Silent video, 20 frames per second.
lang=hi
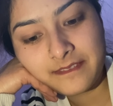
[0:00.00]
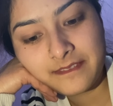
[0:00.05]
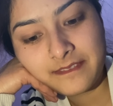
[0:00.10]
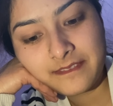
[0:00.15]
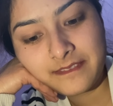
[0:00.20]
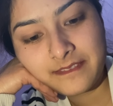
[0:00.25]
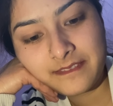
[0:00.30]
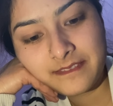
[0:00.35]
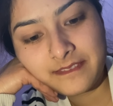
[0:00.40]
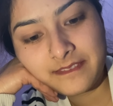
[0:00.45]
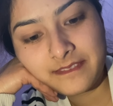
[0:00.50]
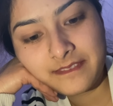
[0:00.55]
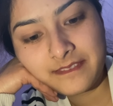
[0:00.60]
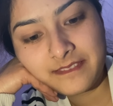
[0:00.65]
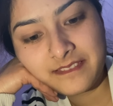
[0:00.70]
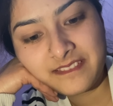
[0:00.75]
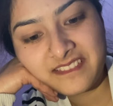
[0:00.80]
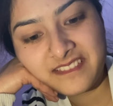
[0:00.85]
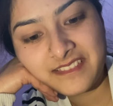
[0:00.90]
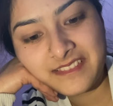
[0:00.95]
दस बजे
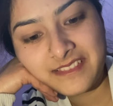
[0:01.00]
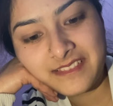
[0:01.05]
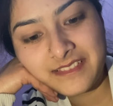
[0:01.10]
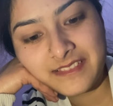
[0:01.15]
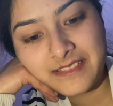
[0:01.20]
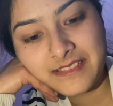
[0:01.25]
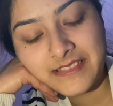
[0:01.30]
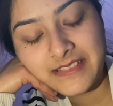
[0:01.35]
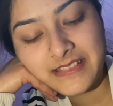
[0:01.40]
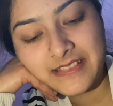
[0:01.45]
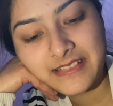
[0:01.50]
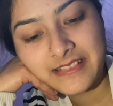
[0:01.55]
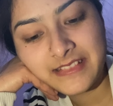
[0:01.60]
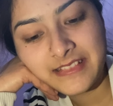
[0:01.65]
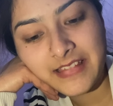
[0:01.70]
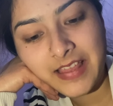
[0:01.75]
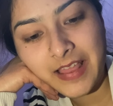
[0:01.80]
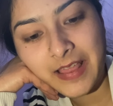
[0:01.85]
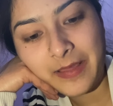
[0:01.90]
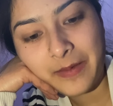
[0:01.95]
सोती दस
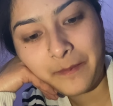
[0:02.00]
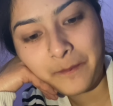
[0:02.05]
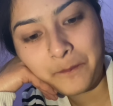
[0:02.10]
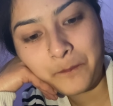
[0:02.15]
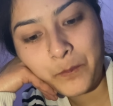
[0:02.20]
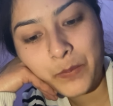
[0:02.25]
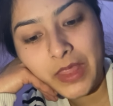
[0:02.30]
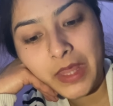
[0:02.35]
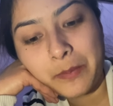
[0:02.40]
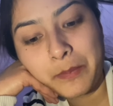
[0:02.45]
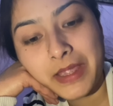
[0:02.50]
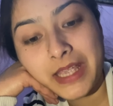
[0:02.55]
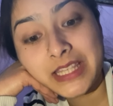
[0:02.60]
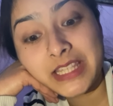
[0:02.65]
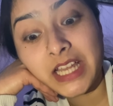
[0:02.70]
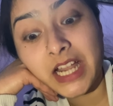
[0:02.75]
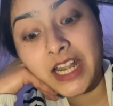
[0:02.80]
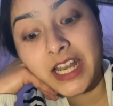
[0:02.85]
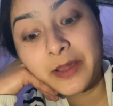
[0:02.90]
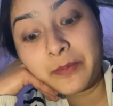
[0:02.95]
घंटे तो मैं
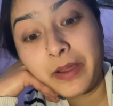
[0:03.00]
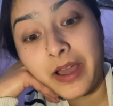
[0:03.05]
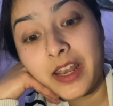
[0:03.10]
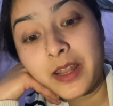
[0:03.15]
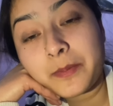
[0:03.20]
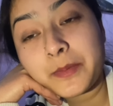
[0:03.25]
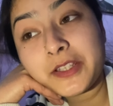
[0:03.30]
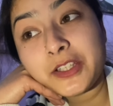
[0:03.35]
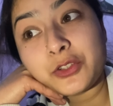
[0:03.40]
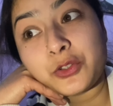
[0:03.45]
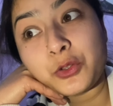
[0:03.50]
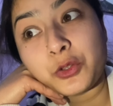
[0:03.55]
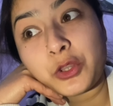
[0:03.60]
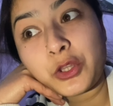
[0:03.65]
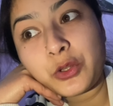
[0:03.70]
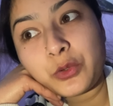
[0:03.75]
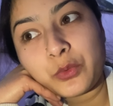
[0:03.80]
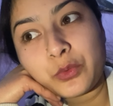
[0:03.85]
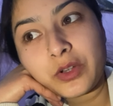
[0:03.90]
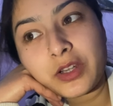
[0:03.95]
साढ़े बारह बजे
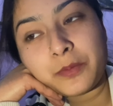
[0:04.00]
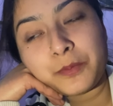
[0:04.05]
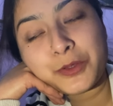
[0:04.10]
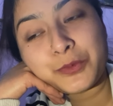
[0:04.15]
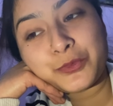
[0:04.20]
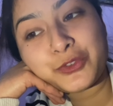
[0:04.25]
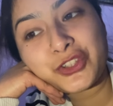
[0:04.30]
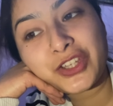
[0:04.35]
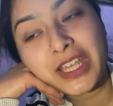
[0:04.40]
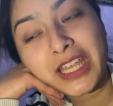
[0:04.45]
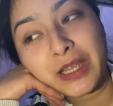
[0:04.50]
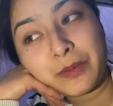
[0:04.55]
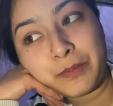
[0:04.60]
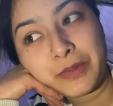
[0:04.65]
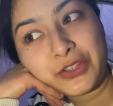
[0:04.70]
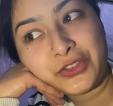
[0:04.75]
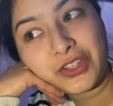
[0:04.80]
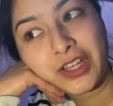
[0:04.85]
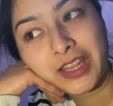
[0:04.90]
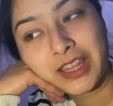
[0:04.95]
सोती हूँ कभी मुझे एक
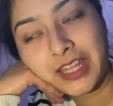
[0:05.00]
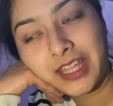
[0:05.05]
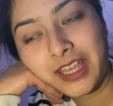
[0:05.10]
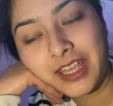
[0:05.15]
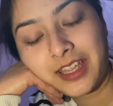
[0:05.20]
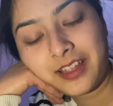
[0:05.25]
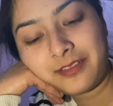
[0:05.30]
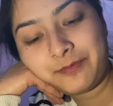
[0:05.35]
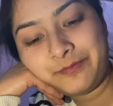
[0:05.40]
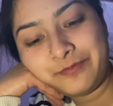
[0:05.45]
बज जाते हैं